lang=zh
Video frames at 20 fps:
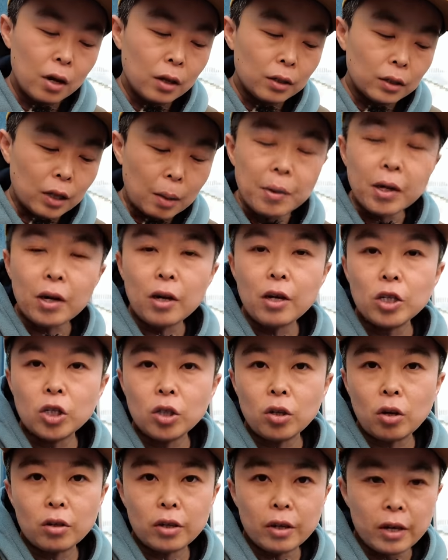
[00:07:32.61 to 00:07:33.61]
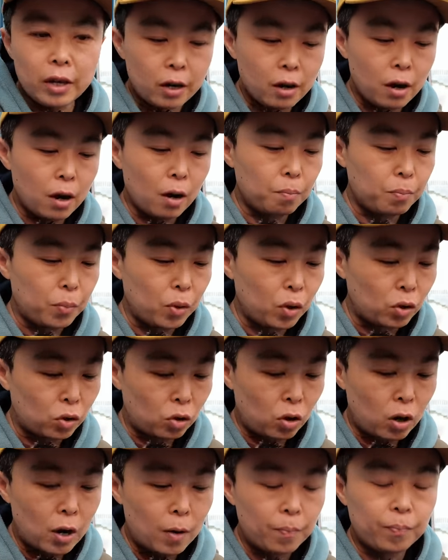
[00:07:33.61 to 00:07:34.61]
咱们可以设置一个，比如
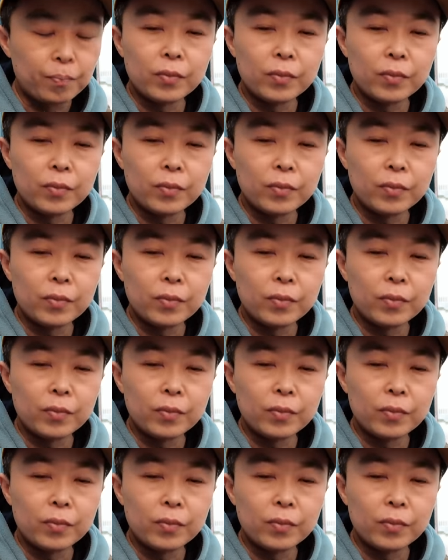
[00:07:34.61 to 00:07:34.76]
说。